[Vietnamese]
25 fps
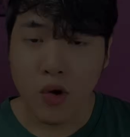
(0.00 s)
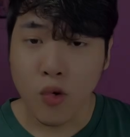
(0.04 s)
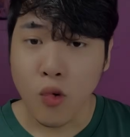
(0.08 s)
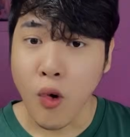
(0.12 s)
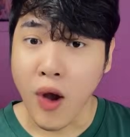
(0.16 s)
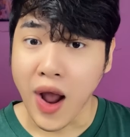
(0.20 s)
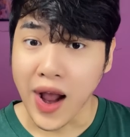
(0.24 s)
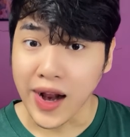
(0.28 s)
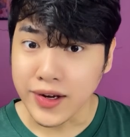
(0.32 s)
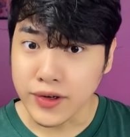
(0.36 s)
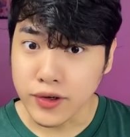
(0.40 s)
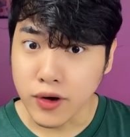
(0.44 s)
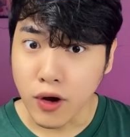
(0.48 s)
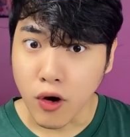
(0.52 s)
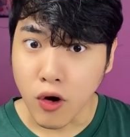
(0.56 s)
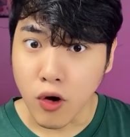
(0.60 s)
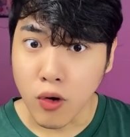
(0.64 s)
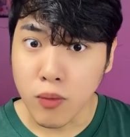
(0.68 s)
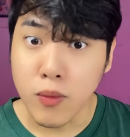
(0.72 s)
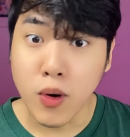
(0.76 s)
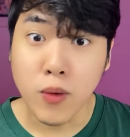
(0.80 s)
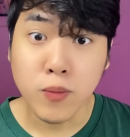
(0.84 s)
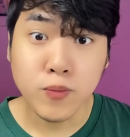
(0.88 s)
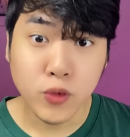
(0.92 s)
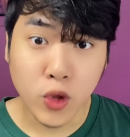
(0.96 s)
Khoảng độ
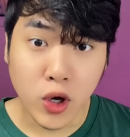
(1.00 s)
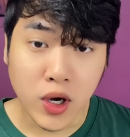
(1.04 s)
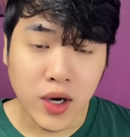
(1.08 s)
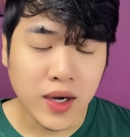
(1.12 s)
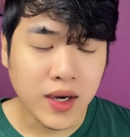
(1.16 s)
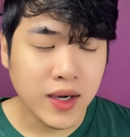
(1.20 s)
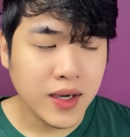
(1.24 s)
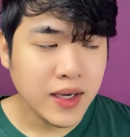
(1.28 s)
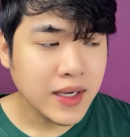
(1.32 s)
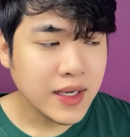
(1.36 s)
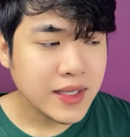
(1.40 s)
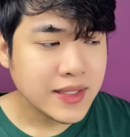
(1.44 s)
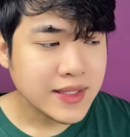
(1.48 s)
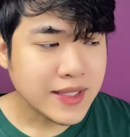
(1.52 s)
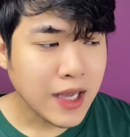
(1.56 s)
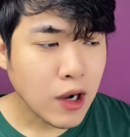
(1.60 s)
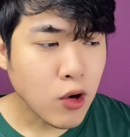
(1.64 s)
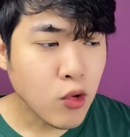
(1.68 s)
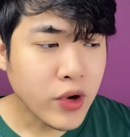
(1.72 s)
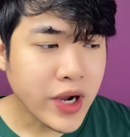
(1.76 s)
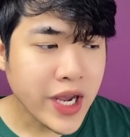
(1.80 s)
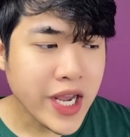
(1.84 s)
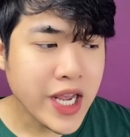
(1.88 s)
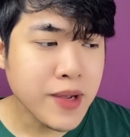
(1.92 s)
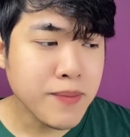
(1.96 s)
một tuần
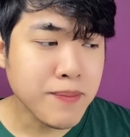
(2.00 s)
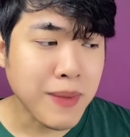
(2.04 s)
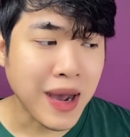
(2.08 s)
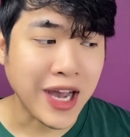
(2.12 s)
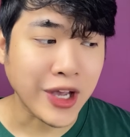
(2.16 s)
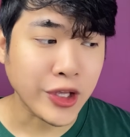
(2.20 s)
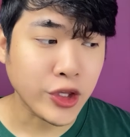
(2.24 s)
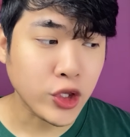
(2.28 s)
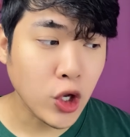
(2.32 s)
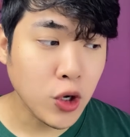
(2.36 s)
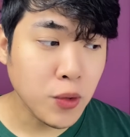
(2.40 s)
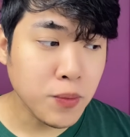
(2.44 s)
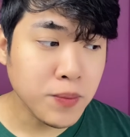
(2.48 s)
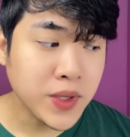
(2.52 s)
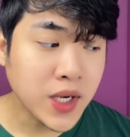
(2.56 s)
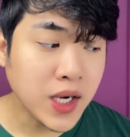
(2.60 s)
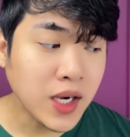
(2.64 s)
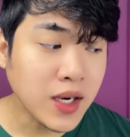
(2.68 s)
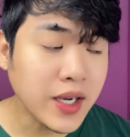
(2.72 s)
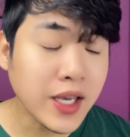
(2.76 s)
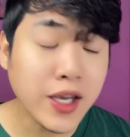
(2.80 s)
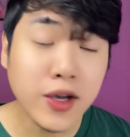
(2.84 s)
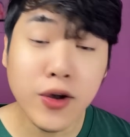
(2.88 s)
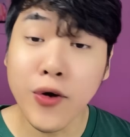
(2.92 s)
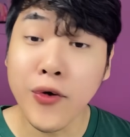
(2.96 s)
sau khi mà chôn
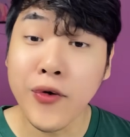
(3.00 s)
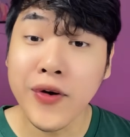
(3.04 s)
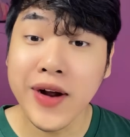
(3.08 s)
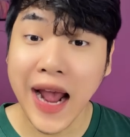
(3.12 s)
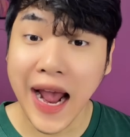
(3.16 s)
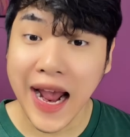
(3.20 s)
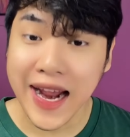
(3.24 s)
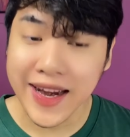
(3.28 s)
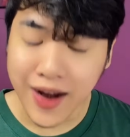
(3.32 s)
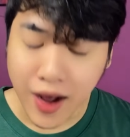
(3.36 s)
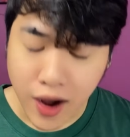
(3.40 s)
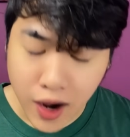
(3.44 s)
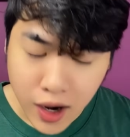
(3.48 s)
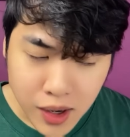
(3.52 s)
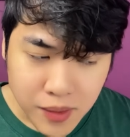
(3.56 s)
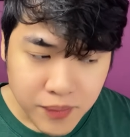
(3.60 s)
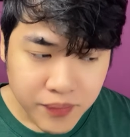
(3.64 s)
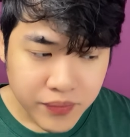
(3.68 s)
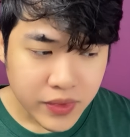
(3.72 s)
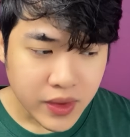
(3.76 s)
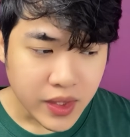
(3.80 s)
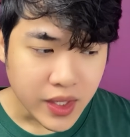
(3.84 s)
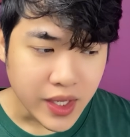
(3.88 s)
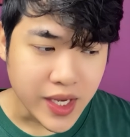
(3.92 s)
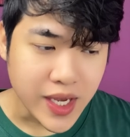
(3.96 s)
cất cái cô gái đó
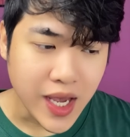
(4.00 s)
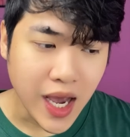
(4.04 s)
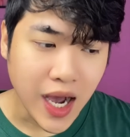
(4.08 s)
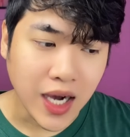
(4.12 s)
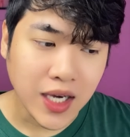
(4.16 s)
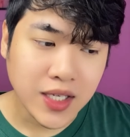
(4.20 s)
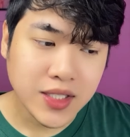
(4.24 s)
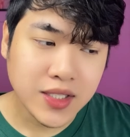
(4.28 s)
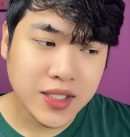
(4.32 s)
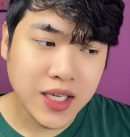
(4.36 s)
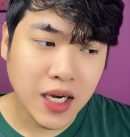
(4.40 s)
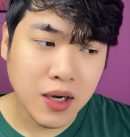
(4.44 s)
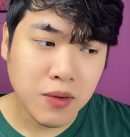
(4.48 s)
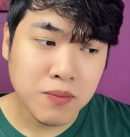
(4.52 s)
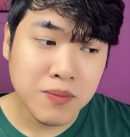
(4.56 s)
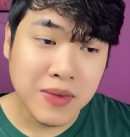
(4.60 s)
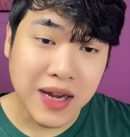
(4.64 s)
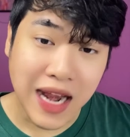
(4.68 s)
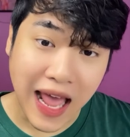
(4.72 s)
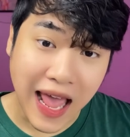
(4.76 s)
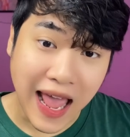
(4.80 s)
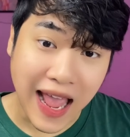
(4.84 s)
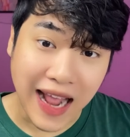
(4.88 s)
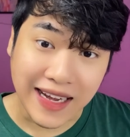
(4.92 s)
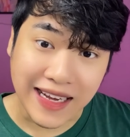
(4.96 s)
thì ở trong
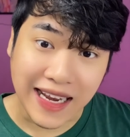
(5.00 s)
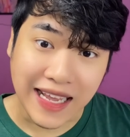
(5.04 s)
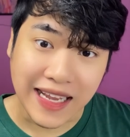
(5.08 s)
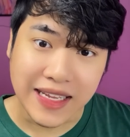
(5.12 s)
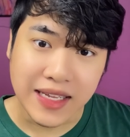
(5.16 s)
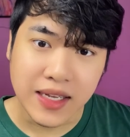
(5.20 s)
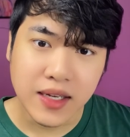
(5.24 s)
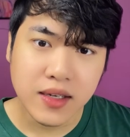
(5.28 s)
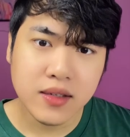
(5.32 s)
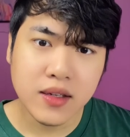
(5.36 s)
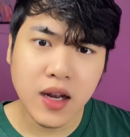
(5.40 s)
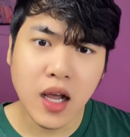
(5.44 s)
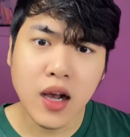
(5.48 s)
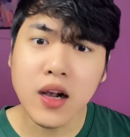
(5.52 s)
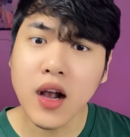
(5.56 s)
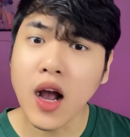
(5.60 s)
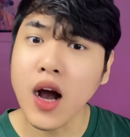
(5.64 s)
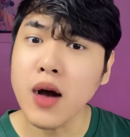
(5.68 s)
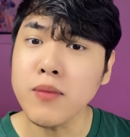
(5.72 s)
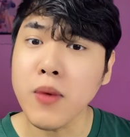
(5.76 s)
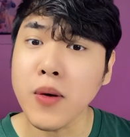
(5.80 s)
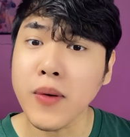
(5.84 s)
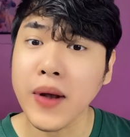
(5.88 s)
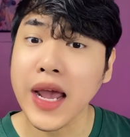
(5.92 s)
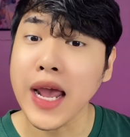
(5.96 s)
làng này nó
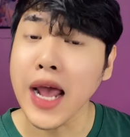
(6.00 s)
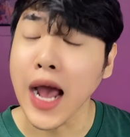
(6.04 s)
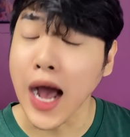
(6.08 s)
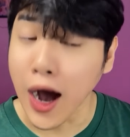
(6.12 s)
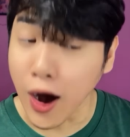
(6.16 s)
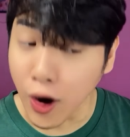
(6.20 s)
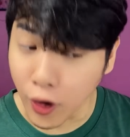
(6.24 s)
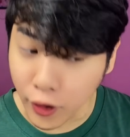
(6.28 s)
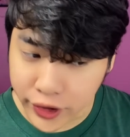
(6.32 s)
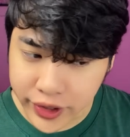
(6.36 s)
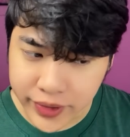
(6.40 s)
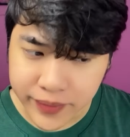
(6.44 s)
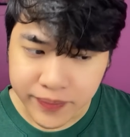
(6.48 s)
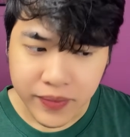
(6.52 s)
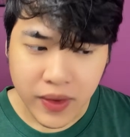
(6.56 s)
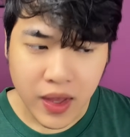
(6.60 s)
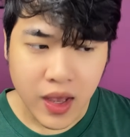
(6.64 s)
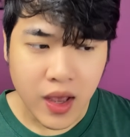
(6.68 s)
có một cái hội.